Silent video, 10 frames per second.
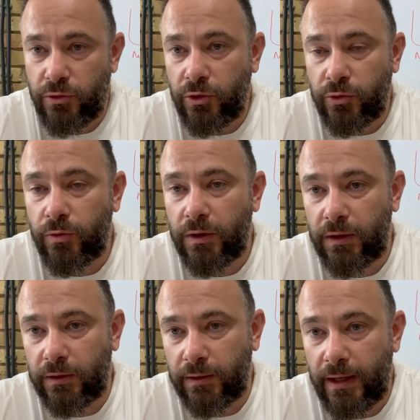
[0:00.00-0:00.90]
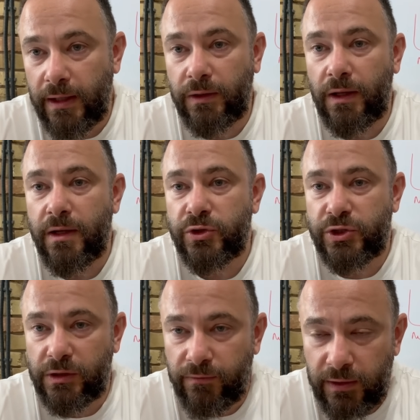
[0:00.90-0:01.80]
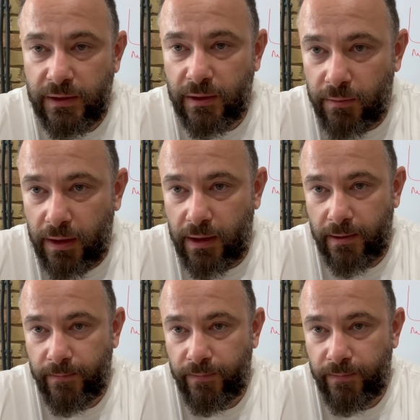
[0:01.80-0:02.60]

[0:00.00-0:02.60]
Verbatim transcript: но это Украина. Это человек Ермака.